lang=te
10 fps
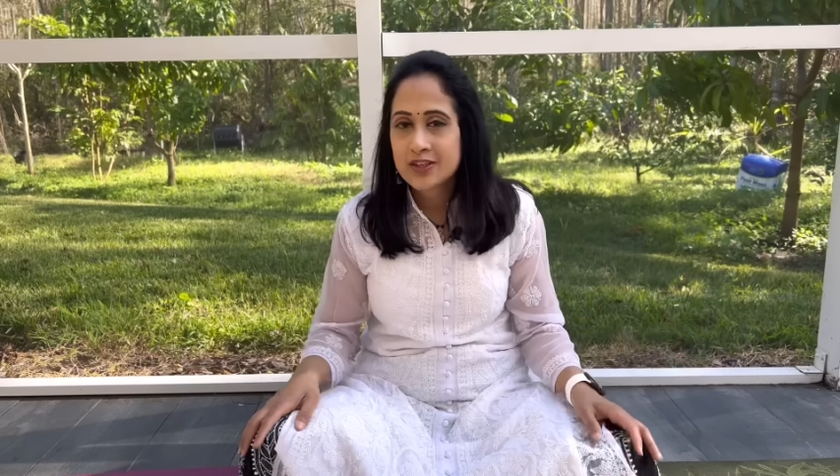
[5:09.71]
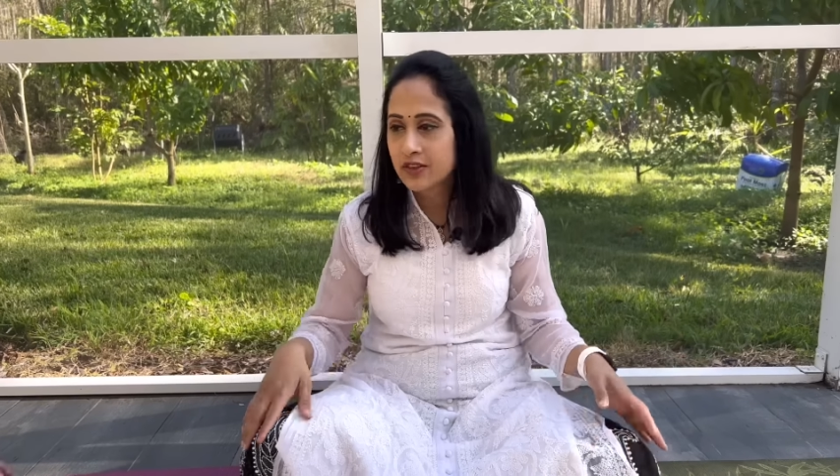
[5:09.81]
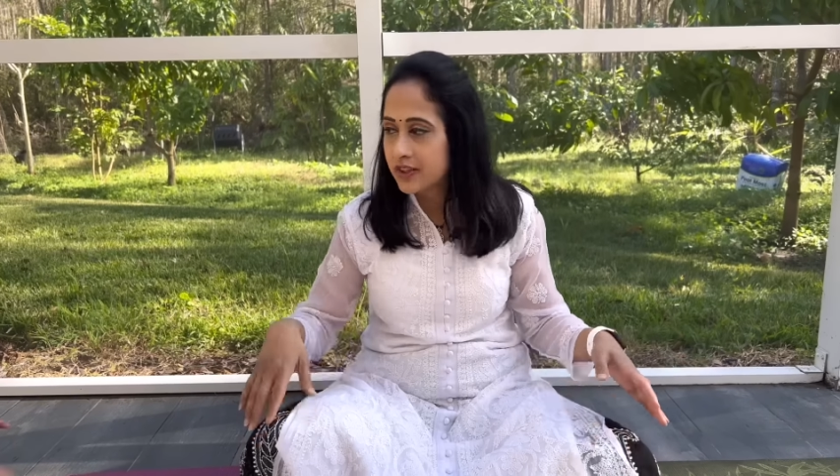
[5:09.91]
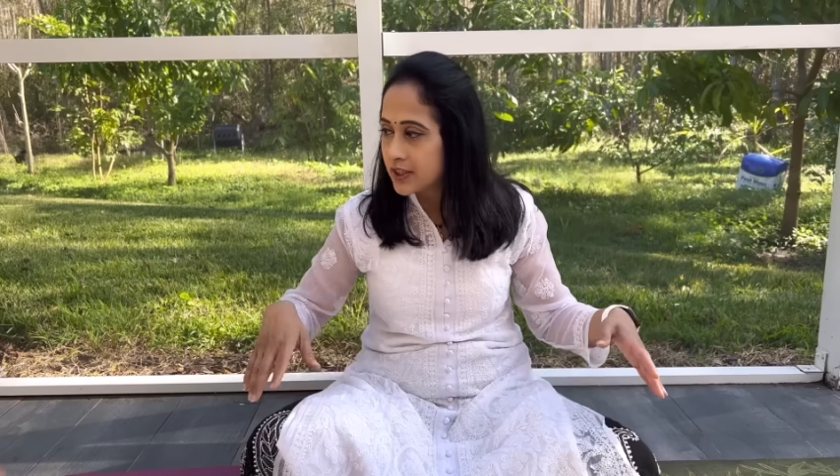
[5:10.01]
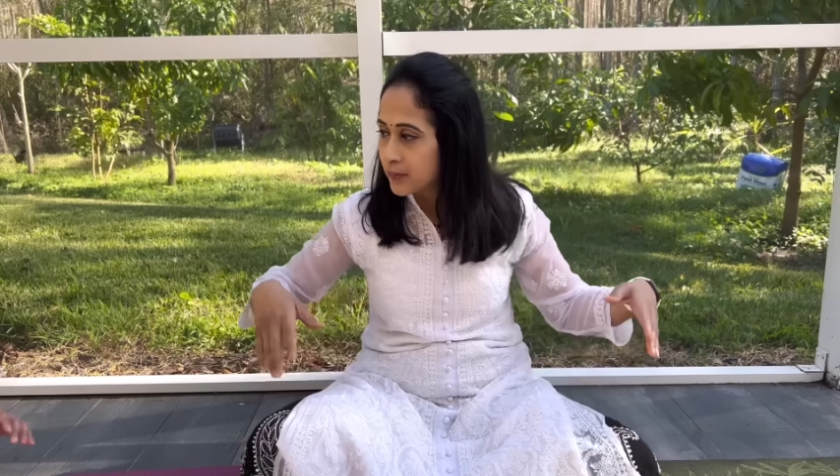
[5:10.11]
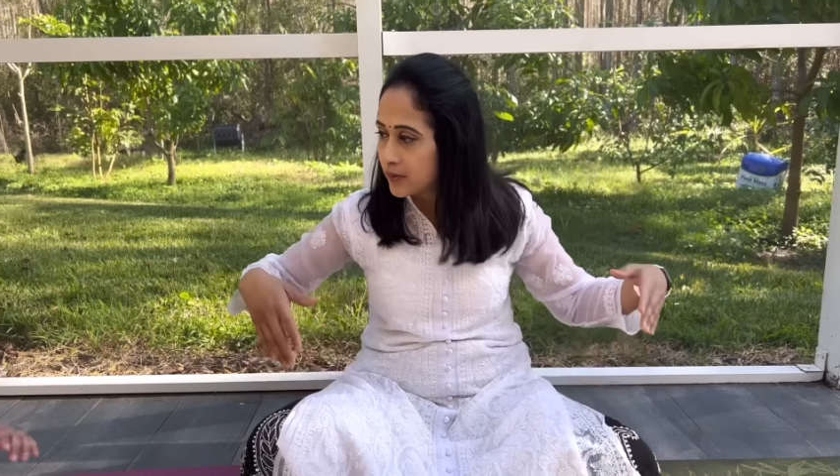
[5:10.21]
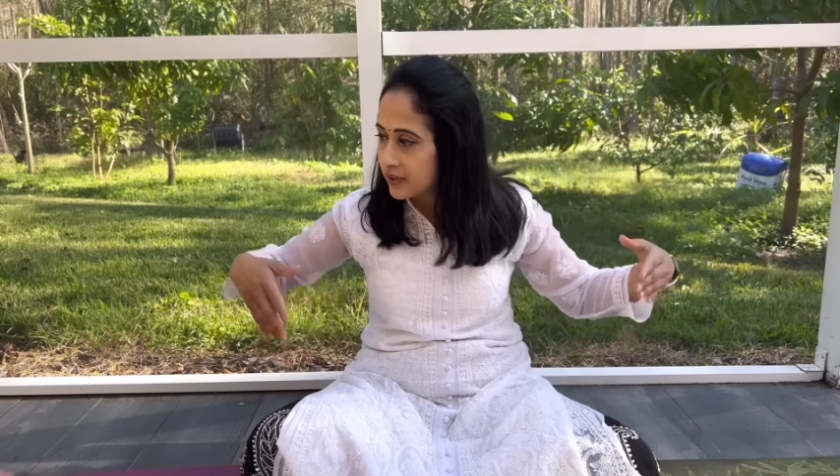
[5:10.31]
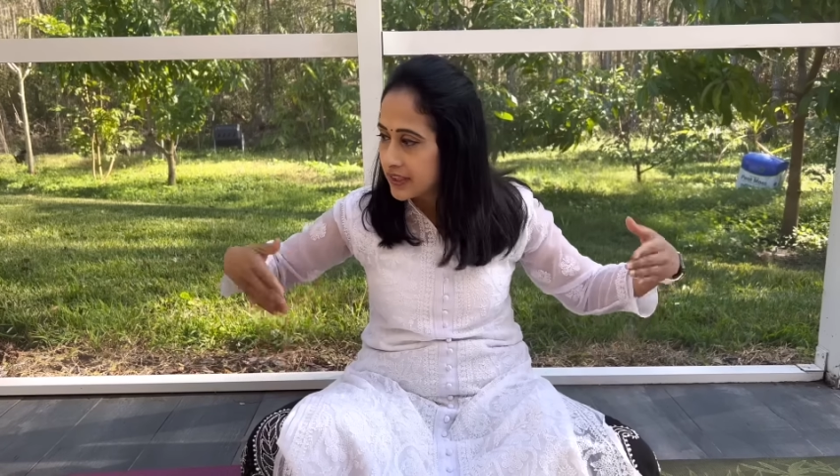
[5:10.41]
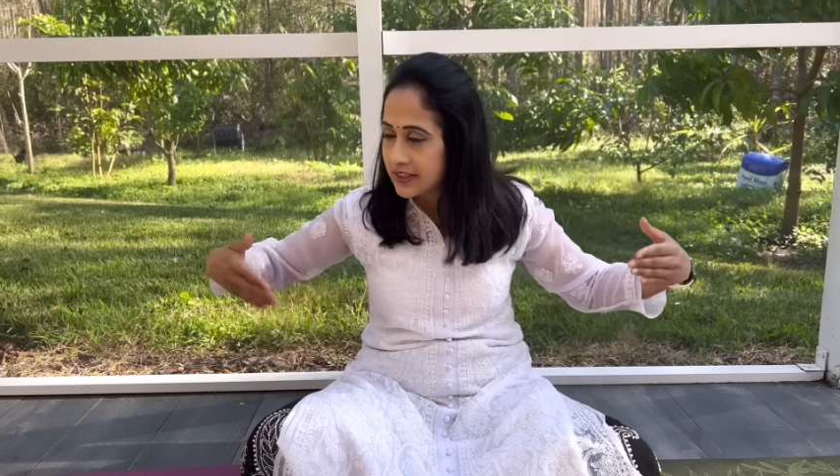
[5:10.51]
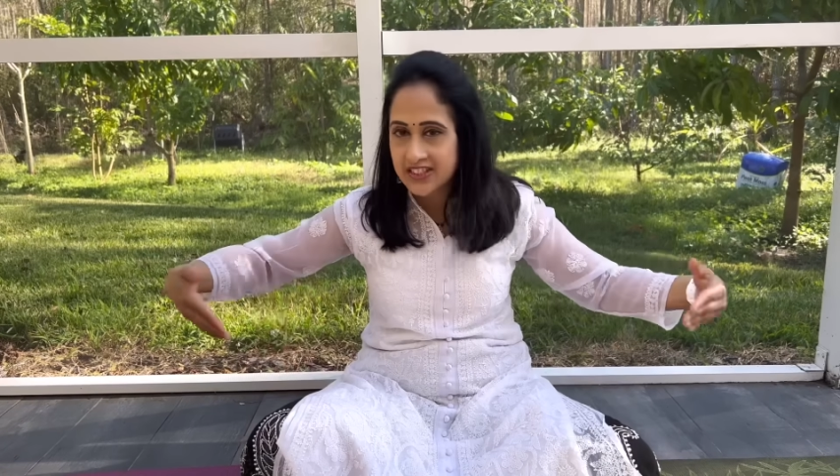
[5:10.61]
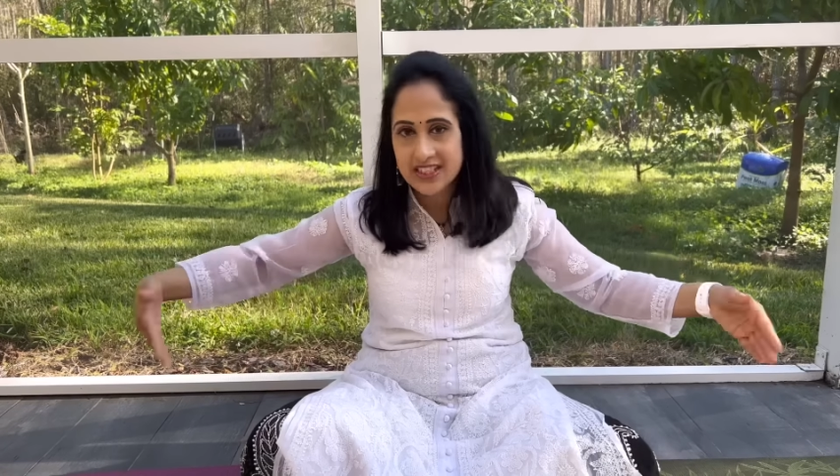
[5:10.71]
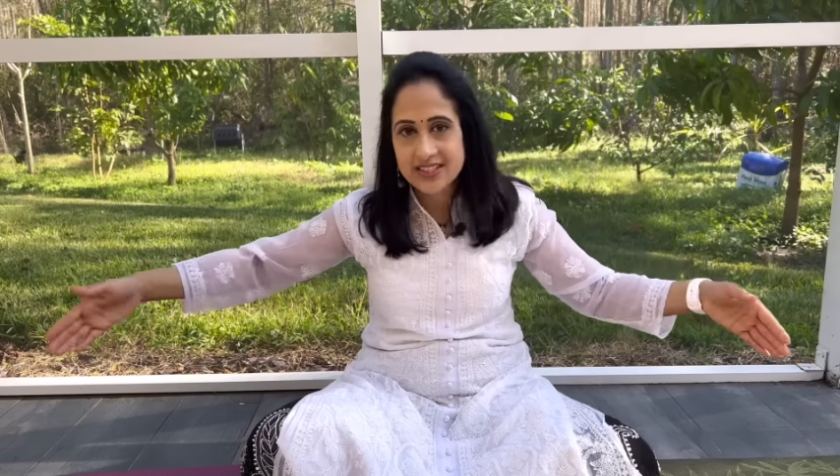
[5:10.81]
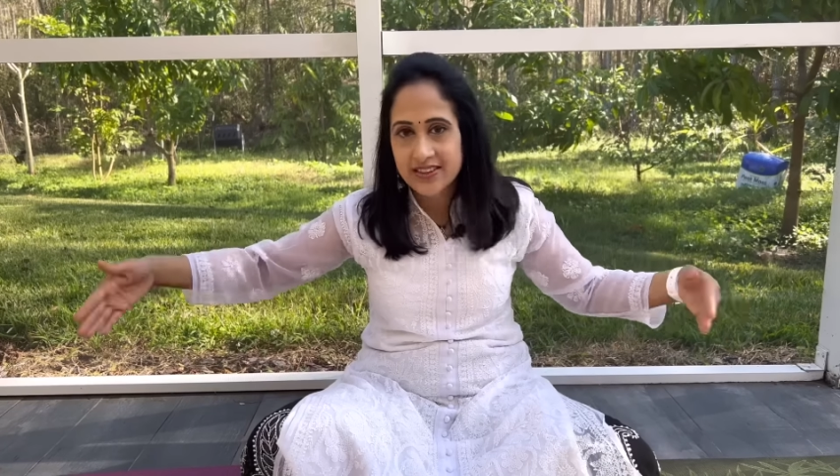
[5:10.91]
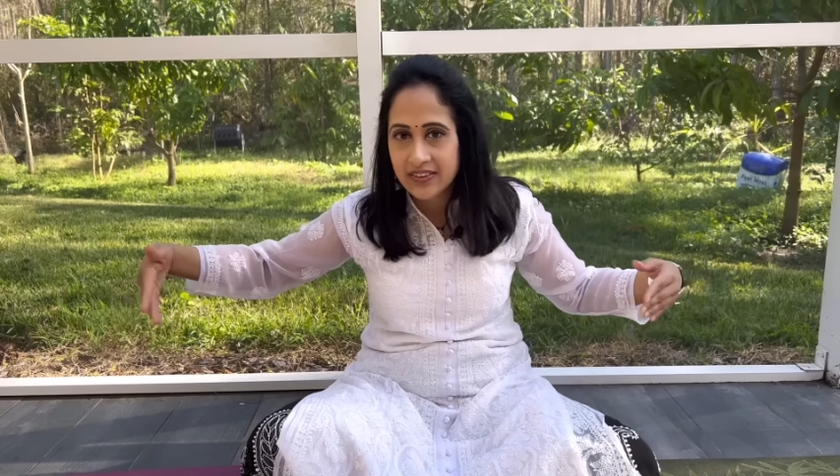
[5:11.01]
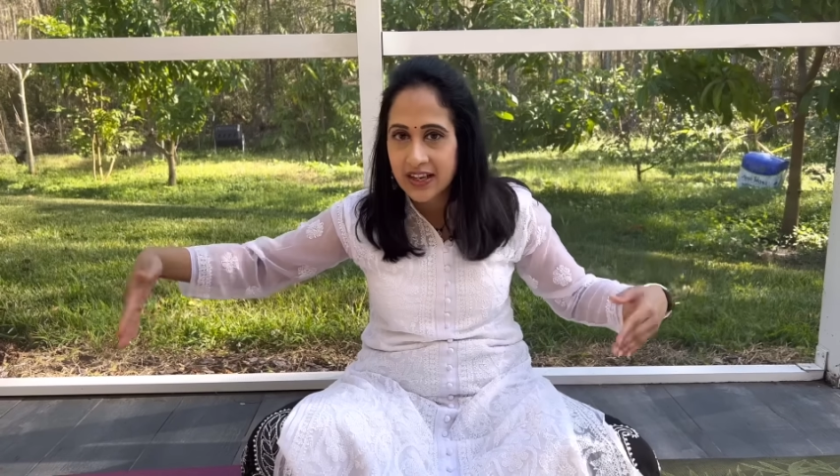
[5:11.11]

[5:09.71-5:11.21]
సో ఇంక ఇప్పుడు ఏమి చేస్తే